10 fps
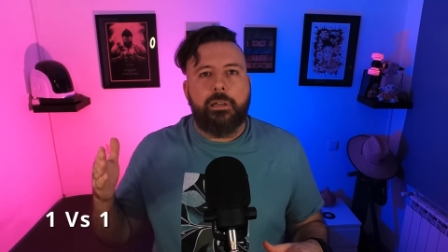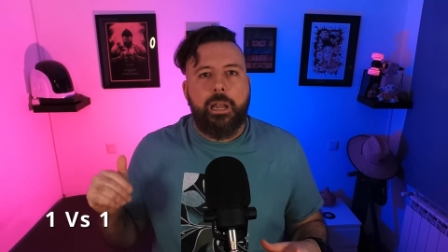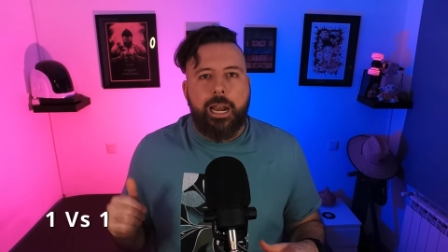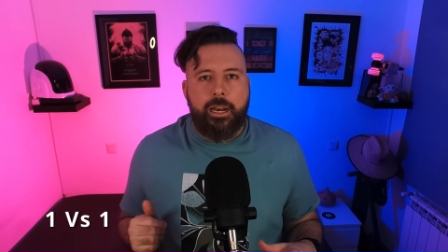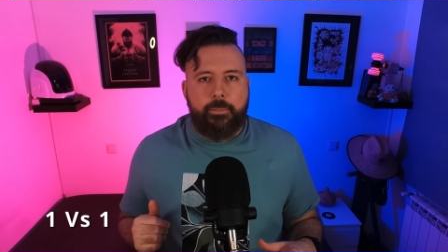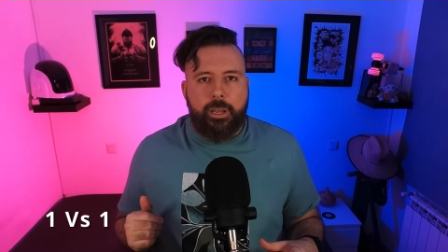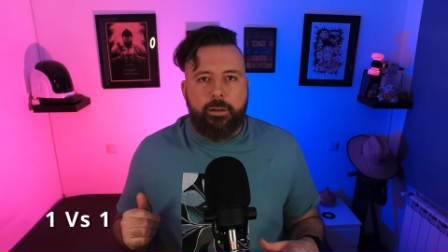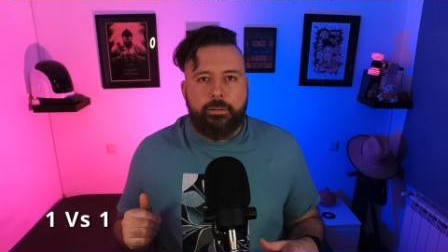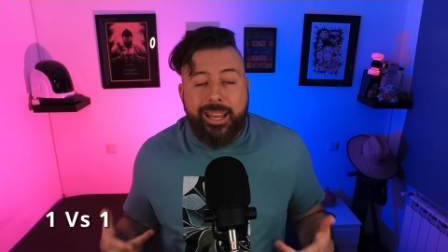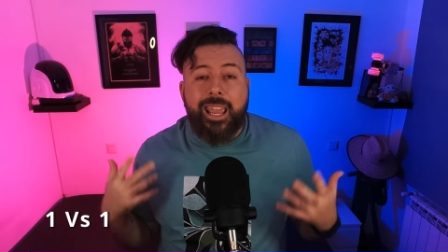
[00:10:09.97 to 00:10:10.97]
al
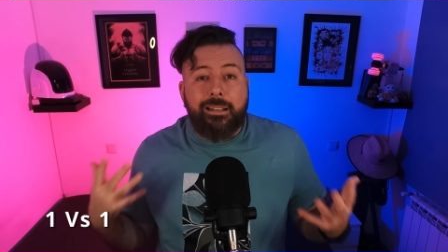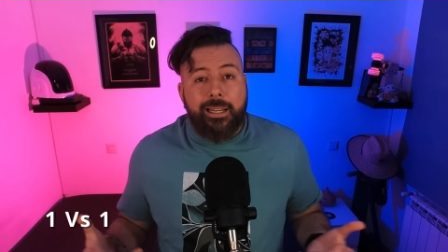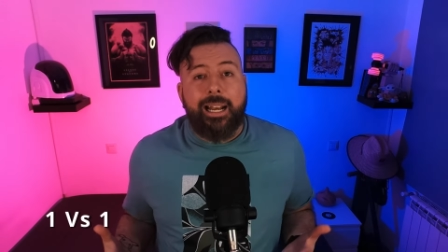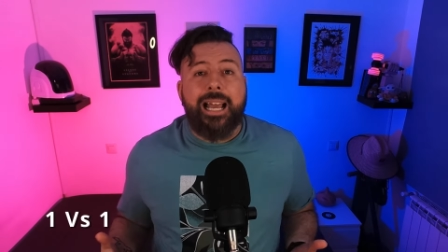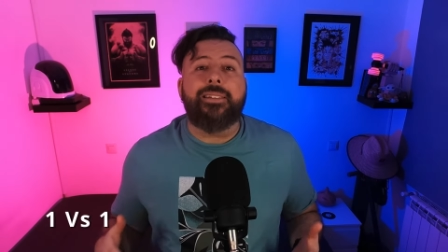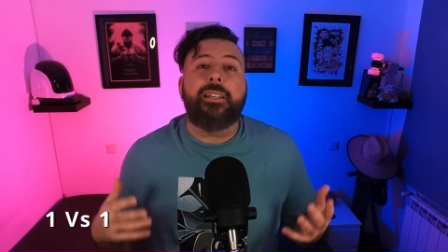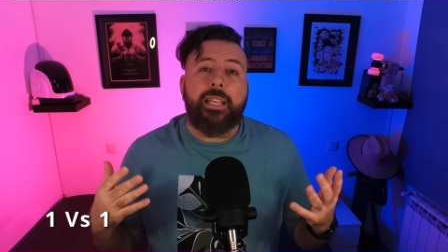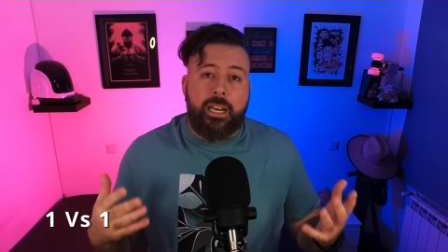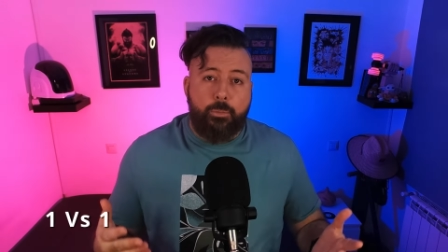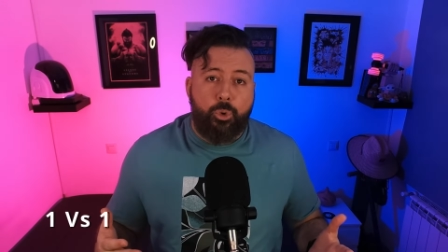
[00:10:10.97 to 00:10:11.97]
enemigo. Y esta clase
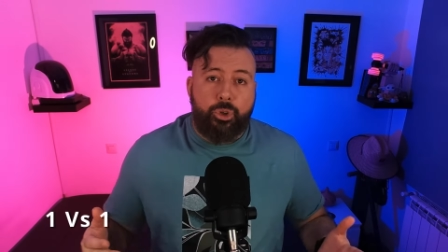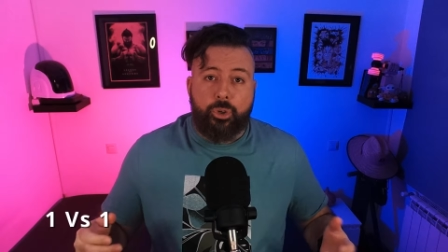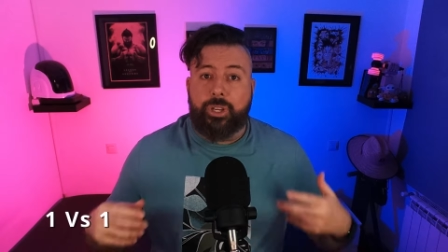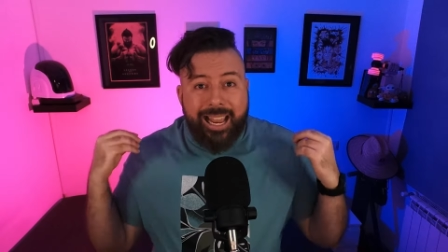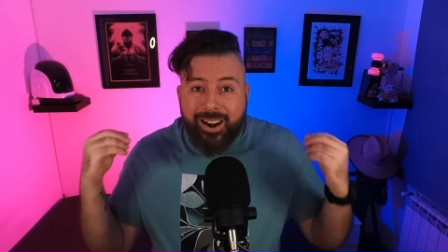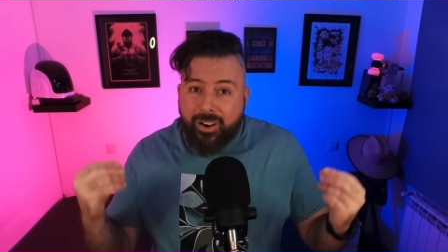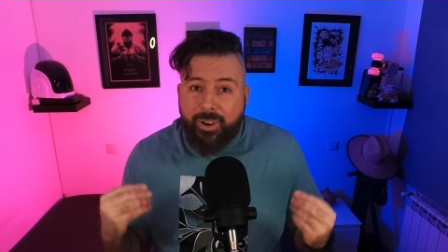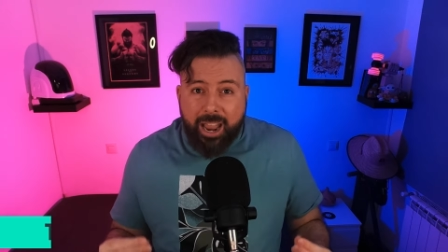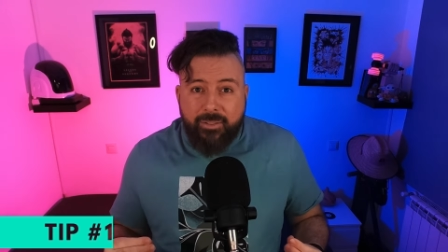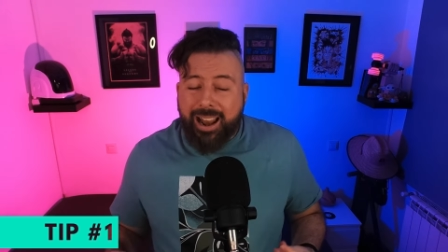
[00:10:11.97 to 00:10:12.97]
tiene muchos. El
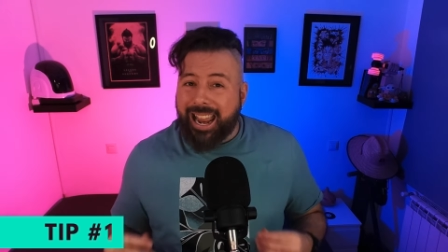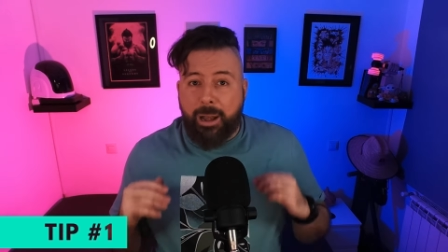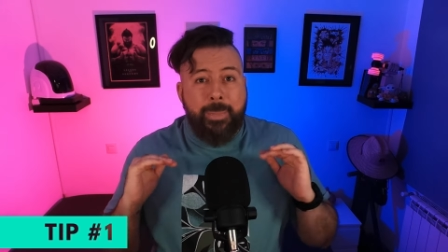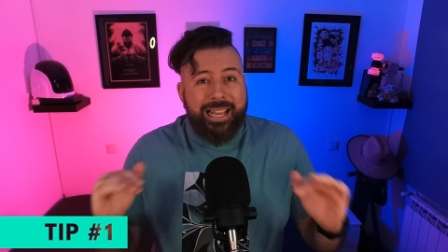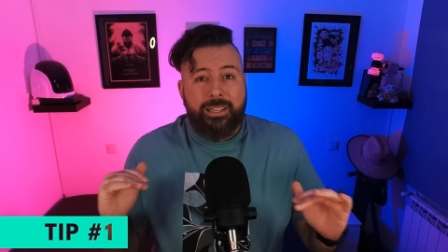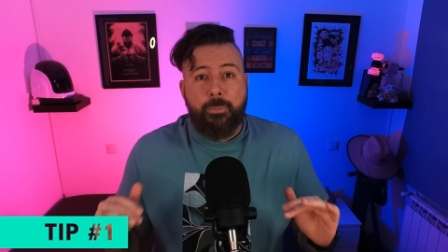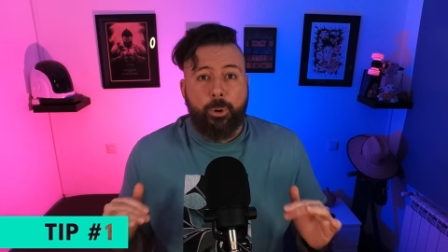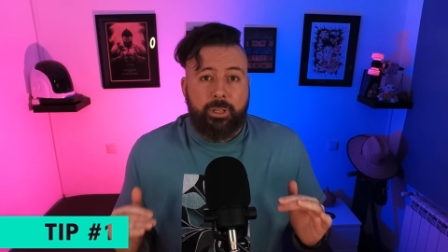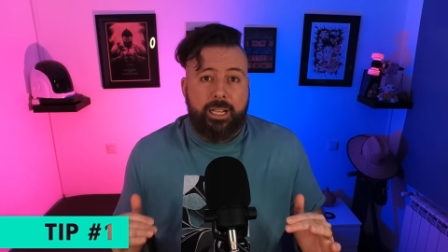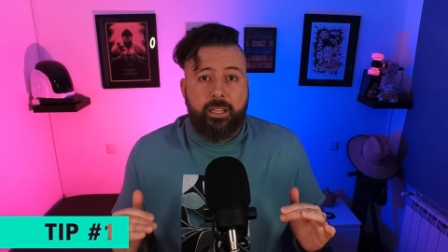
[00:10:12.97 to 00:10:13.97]
revival, el más
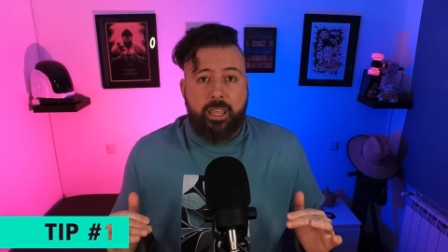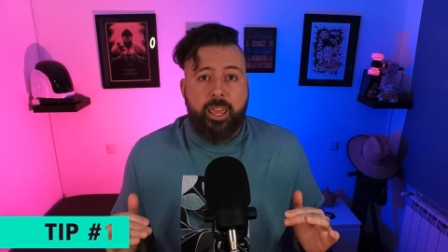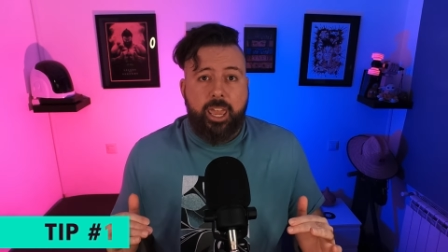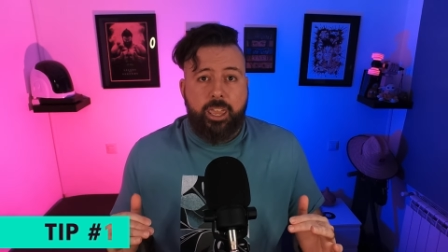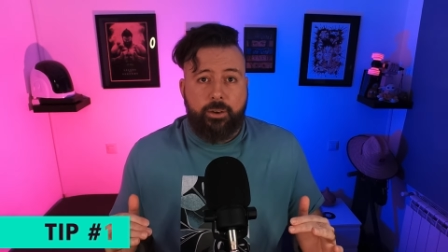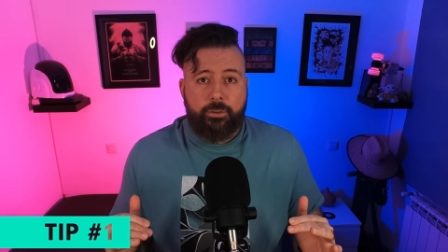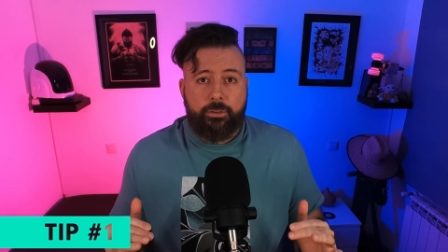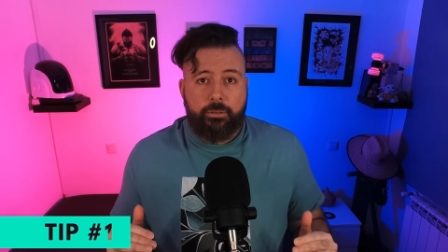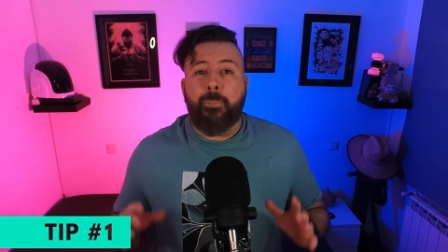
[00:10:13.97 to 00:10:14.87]
importante de ellos.